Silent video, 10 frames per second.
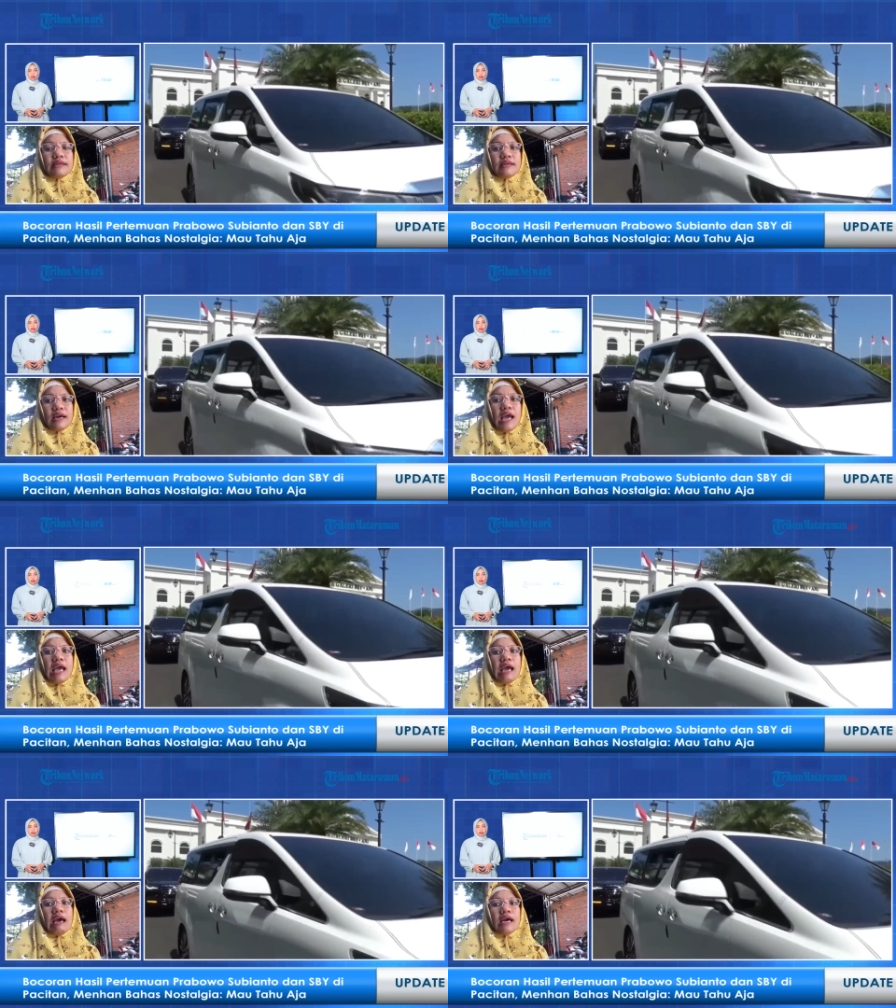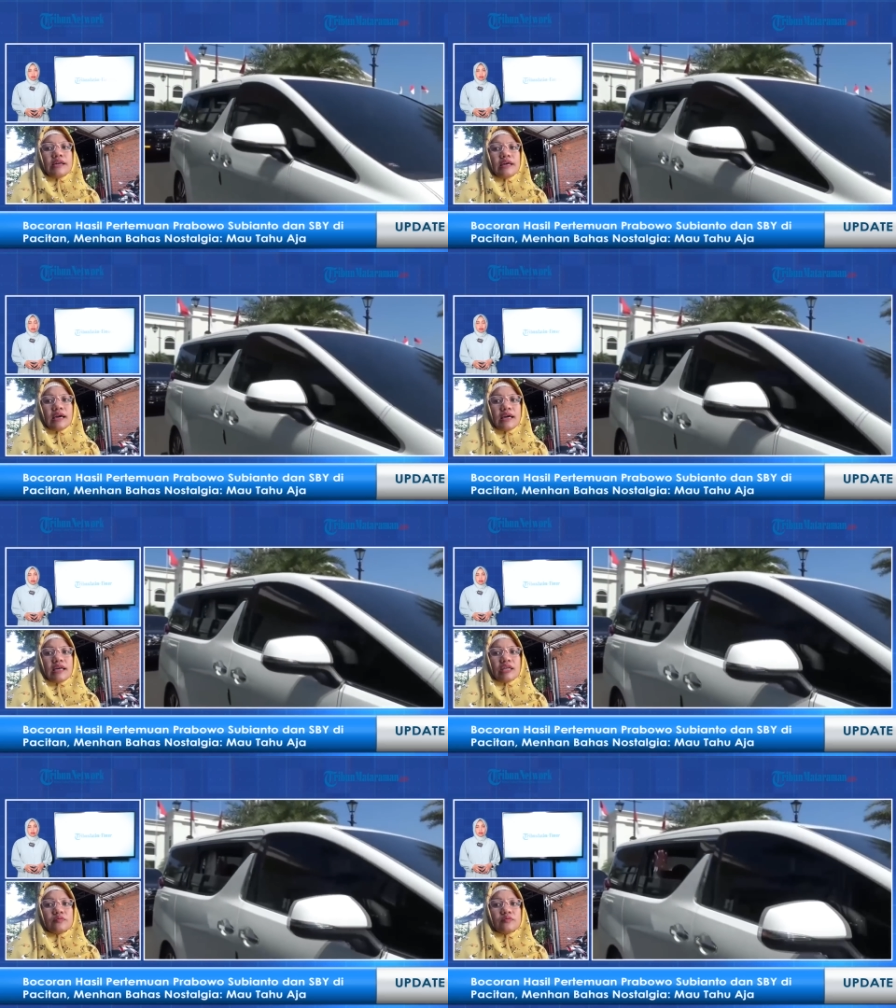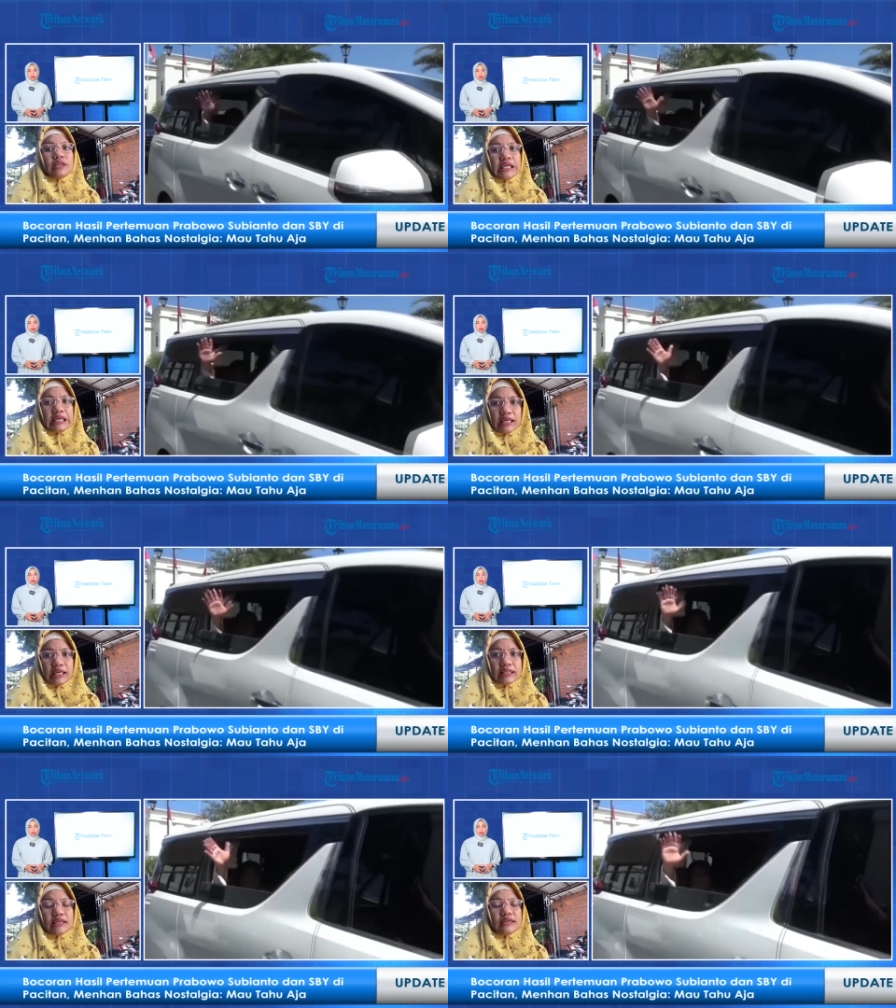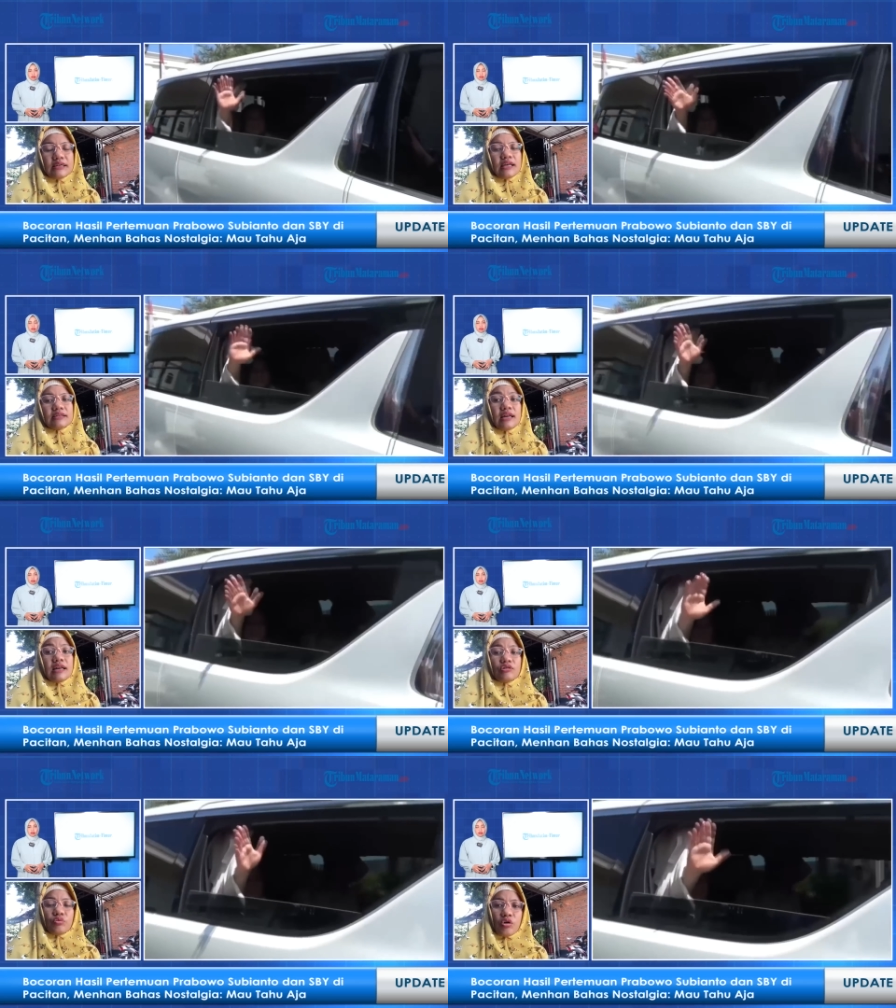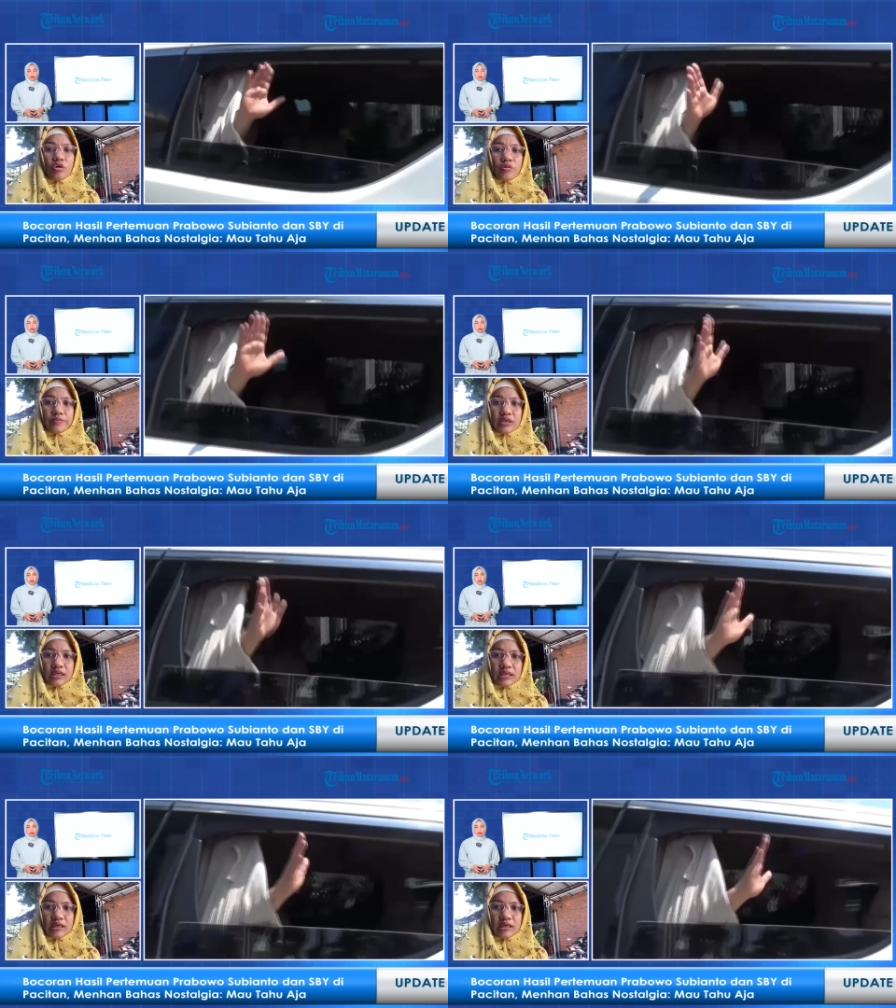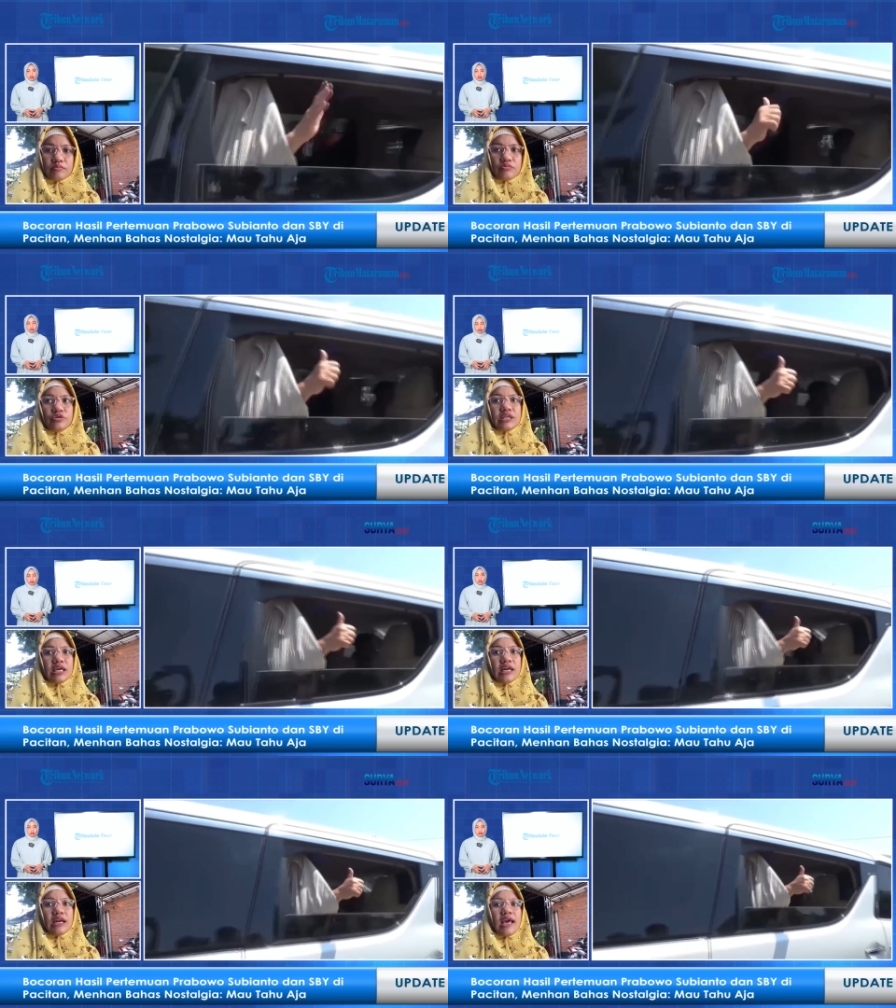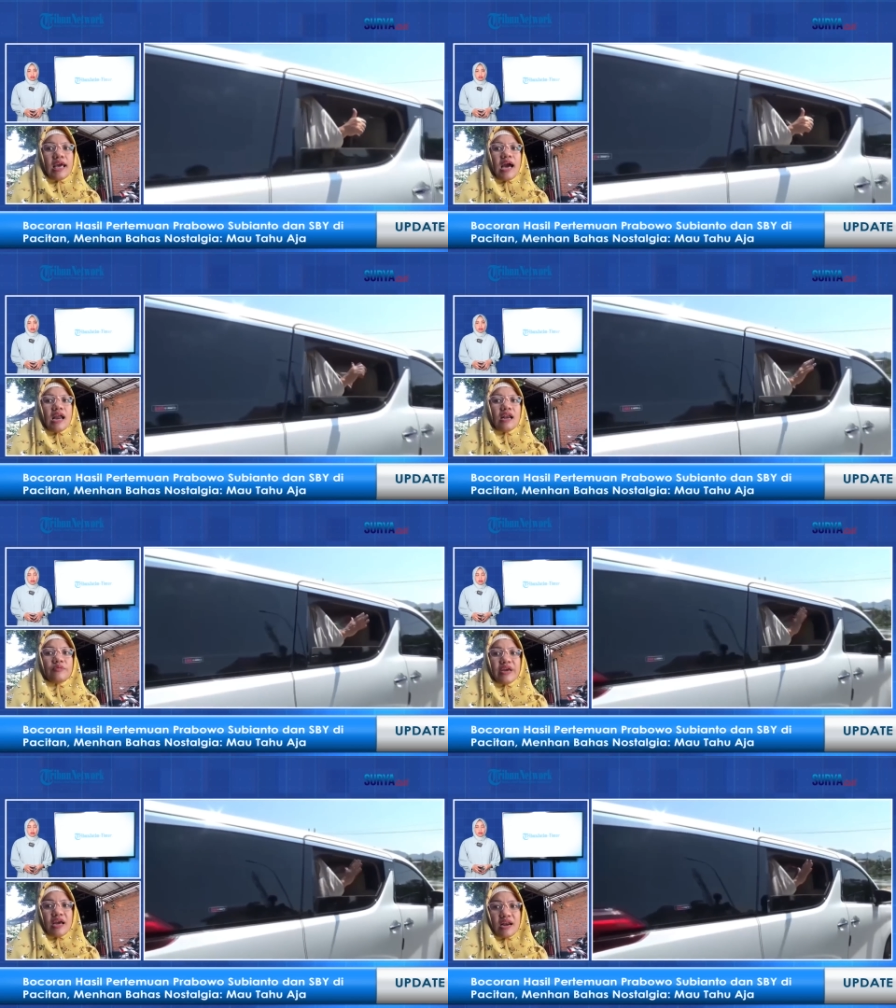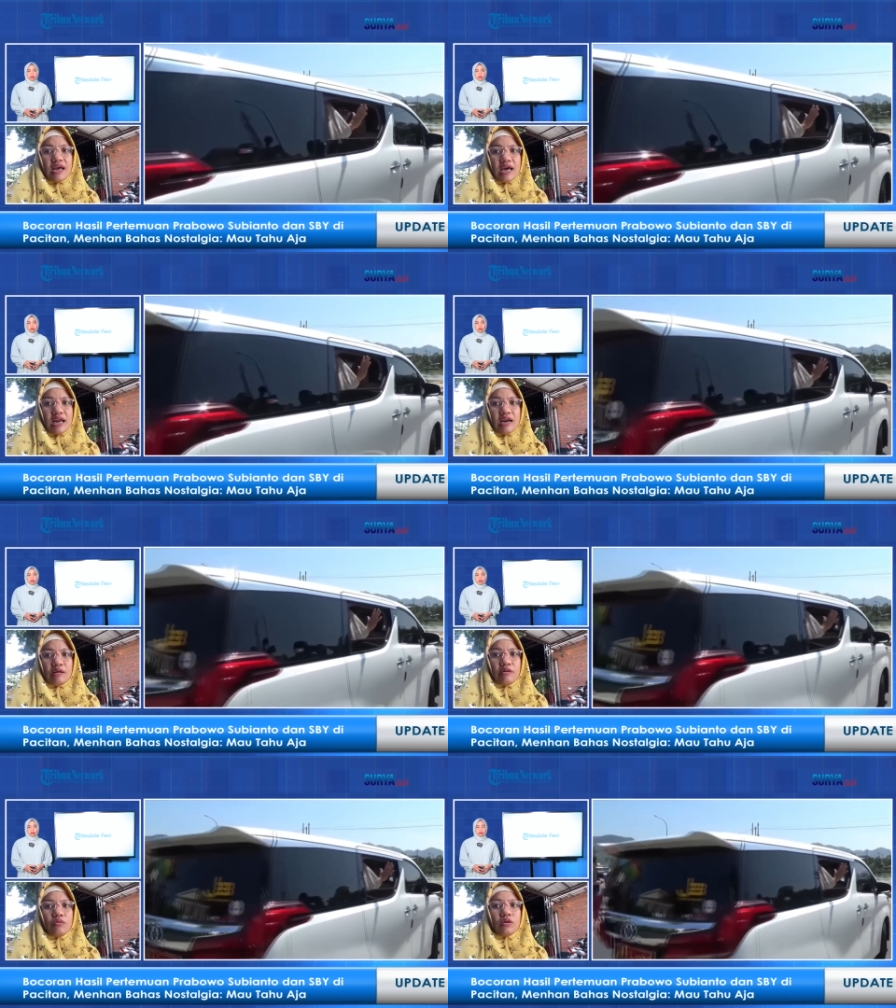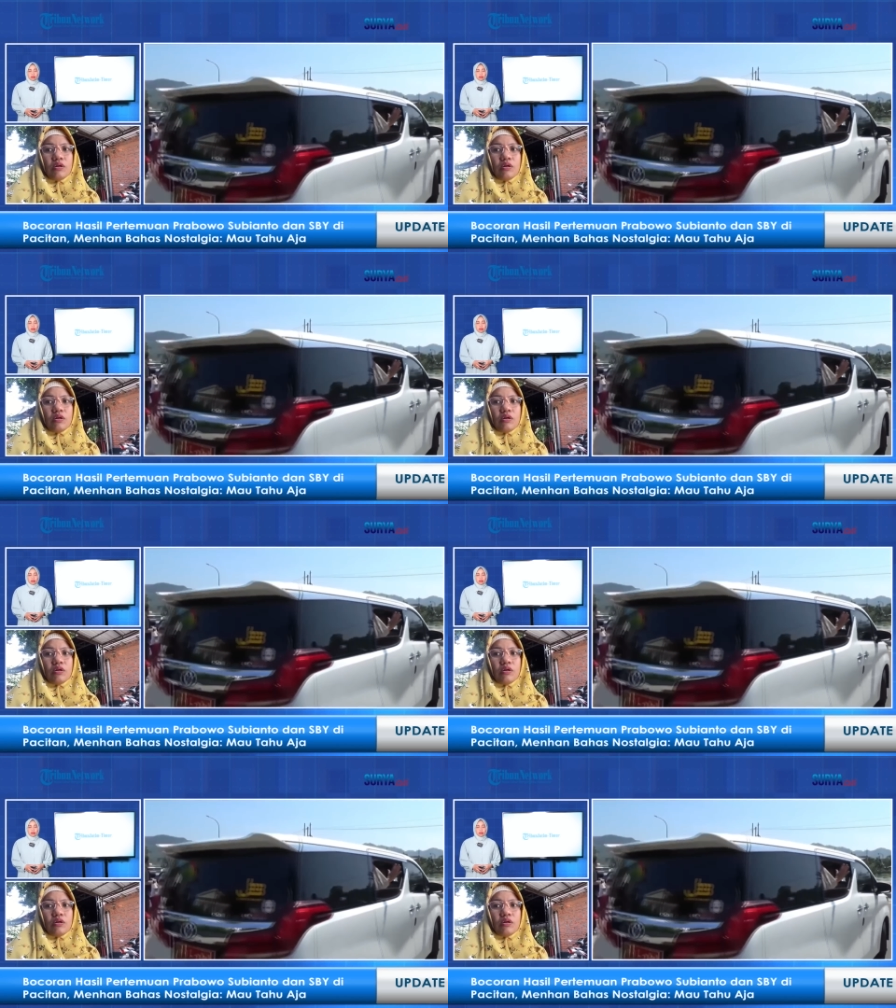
dia dengan SBY sekedar silaturahmi, kemudian halal bihalal